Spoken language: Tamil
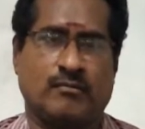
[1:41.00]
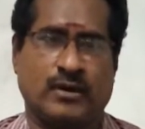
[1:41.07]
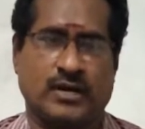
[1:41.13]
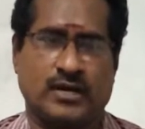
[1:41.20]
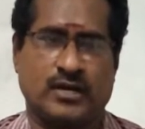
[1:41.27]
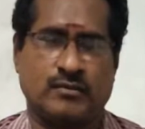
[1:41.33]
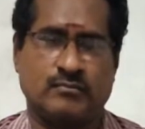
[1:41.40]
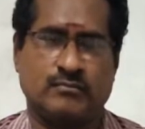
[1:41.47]

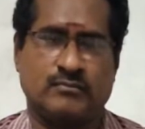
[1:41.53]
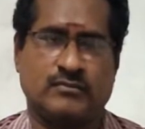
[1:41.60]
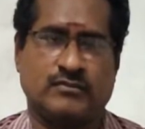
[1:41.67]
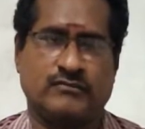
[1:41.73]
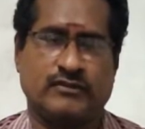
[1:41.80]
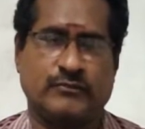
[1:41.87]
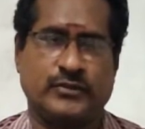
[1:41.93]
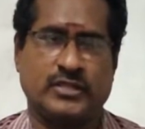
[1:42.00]
மற்றும்
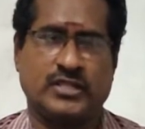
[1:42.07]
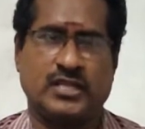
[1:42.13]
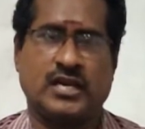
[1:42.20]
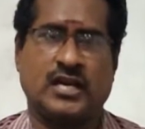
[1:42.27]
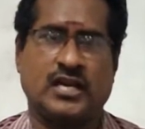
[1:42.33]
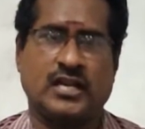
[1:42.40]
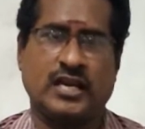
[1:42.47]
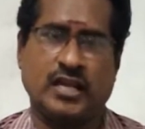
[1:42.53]

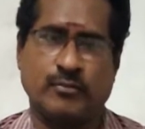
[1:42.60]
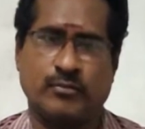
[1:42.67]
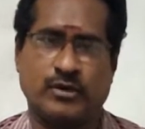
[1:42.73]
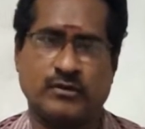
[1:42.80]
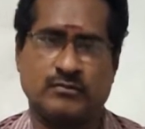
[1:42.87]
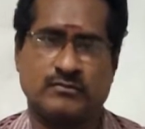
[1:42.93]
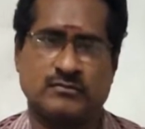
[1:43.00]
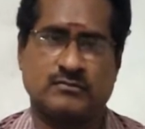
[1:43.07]
விபத்தினால்
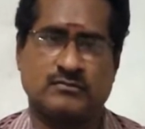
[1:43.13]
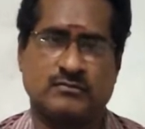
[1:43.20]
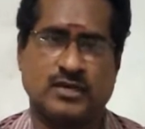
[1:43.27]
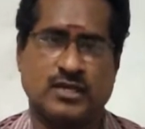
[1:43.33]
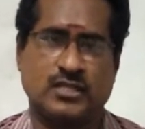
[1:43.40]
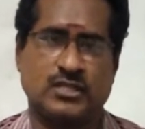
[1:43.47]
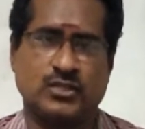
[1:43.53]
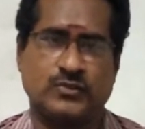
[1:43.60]
ஏற்படும்
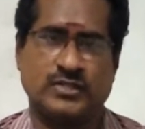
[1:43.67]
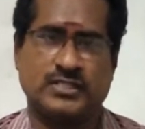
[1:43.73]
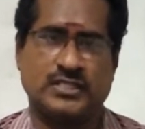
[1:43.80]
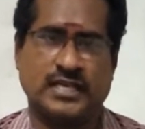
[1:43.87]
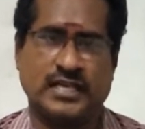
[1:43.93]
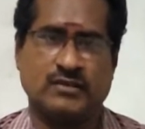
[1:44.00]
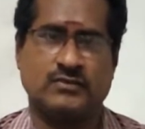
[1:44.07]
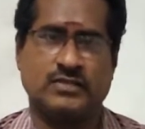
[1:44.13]
மருத்துவ
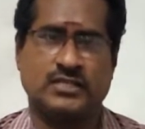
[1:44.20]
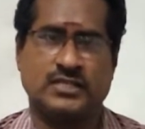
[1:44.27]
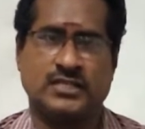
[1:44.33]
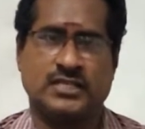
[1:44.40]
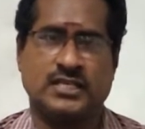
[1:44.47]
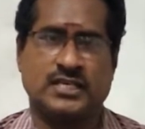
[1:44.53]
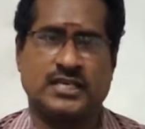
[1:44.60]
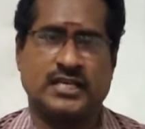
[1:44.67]
செலவு
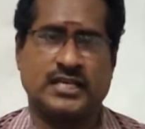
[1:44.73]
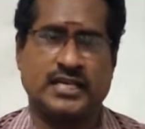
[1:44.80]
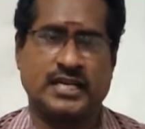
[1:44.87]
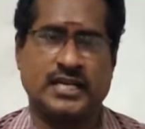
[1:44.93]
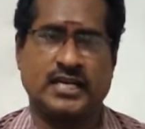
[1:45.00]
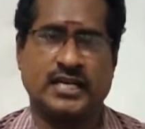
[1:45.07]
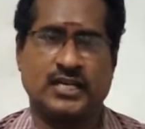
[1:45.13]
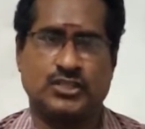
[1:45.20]

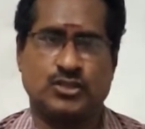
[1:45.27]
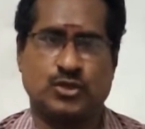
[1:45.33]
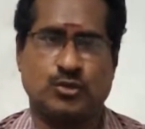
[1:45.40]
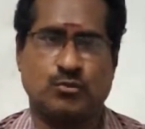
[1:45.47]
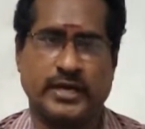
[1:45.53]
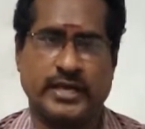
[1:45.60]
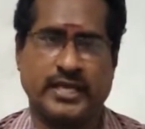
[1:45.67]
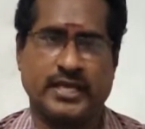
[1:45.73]
இரண்டு லட்சம்
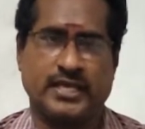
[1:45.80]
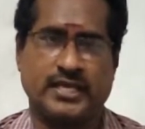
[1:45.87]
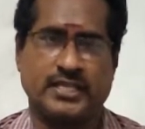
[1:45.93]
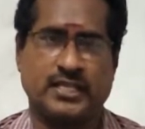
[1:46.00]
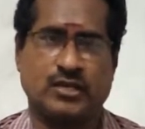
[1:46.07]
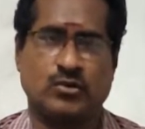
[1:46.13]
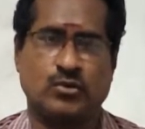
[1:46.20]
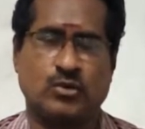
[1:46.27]
ரூபாய்
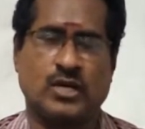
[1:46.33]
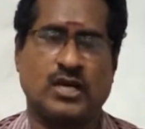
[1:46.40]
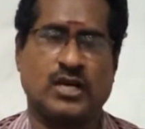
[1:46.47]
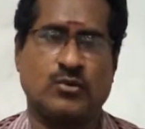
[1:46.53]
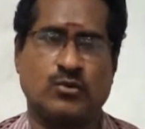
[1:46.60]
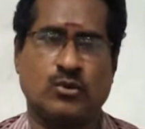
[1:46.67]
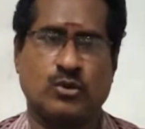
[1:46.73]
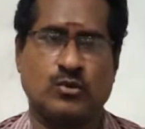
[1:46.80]
இதற்குண்டான
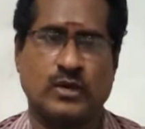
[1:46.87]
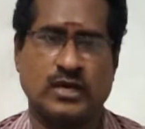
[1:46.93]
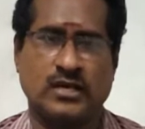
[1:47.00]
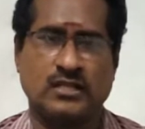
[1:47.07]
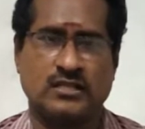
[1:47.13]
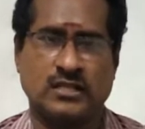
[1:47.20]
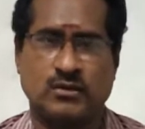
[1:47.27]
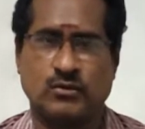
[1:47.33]
ஒரு
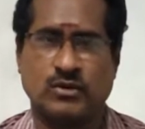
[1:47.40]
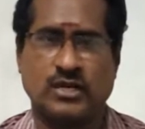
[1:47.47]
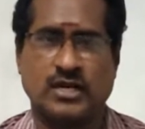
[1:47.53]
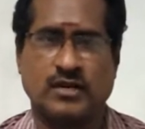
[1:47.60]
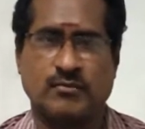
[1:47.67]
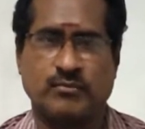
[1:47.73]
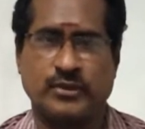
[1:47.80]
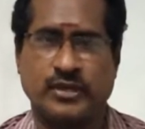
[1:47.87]
வருடத்திற்கு
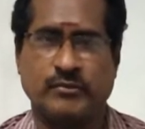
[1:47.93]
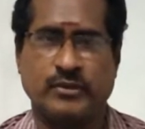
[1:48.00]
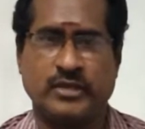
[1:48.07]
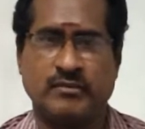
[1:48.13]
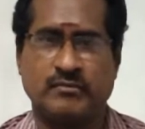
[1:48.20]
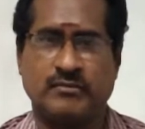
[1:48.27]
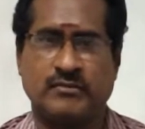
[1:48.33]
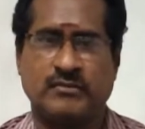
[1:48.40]
உண்டான
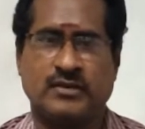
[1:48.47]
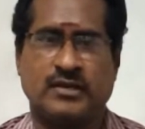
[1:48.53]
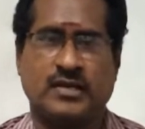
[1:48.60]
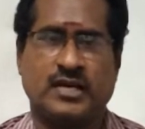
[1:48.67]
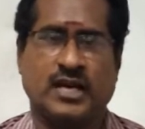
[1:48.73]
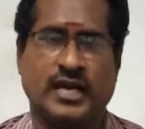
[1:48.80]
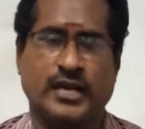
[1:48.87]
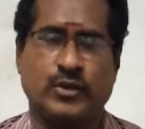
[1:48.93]
பிரீமியம்
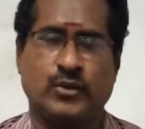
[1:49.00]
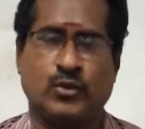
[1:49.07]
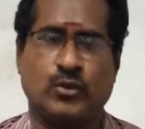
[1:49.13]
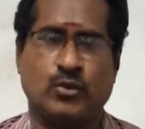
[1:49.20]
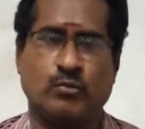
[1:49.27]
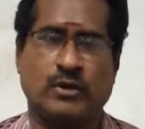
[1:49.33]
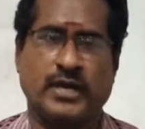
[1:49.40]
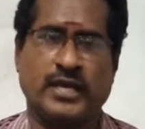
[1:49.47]
ஐநூறு
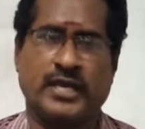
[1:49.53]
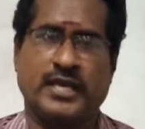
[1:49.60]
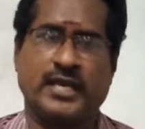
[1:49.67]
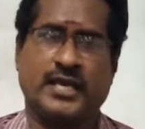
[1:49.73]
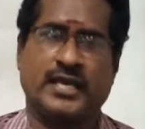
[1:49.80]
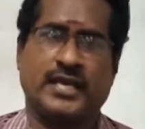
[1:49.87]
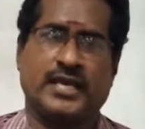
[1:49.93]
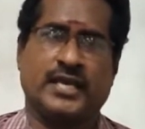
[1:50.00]
ரூபாய்
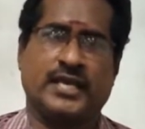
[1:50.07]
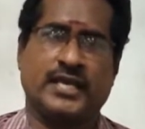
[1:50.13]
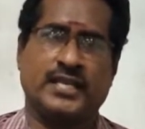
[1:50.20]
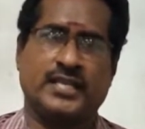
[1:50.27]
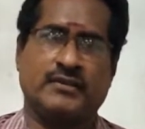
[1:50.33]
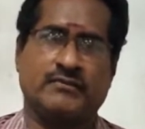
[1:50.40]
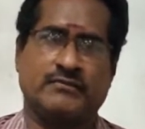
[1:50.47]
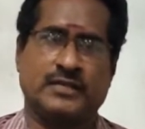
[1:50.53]

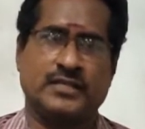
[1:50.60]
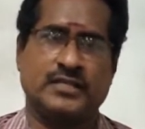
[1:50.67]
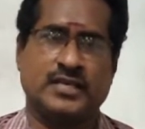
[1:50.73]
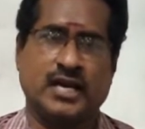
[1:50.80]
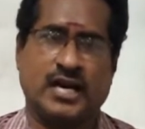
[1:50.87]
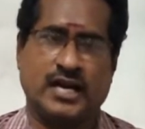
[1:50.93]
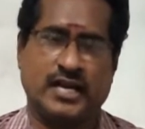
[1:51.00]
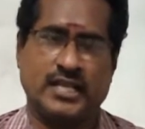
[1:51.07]
இது வந்து
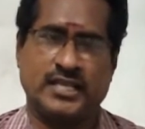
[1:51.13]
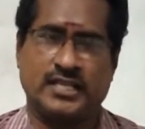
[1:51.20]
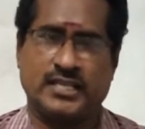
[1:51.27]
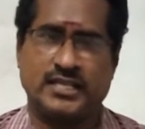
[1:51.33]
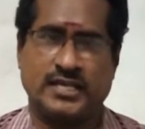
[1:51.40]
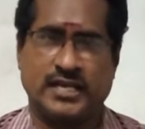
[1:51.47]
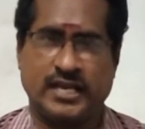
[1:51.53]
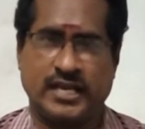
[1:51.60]

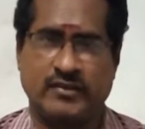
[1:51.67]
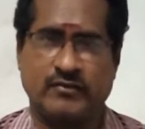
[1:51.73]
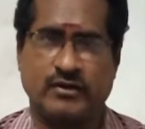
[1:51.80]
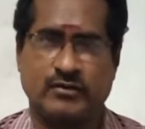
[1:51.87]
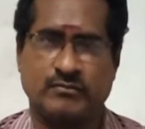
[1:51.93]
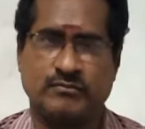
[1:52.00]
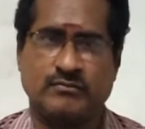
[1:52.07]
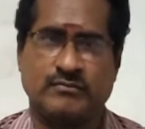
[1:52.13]
அனைத்து
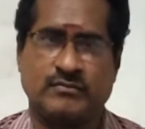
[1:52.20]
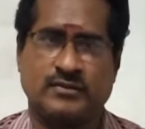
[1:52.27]
டிரைவரும்